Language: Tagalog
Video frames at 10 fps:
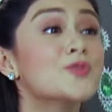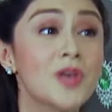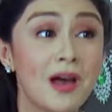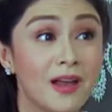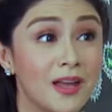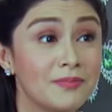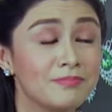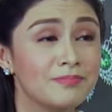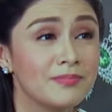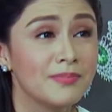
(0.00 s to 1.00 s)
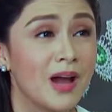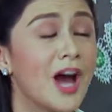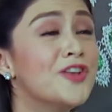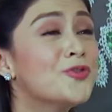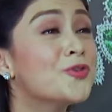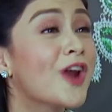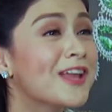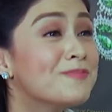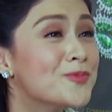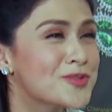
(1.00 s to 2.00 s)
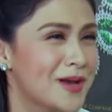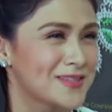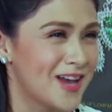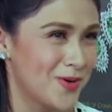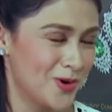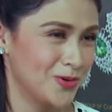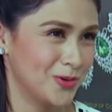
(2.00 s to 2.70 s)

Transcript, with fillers: mo sa akin, anong right mo sa asawa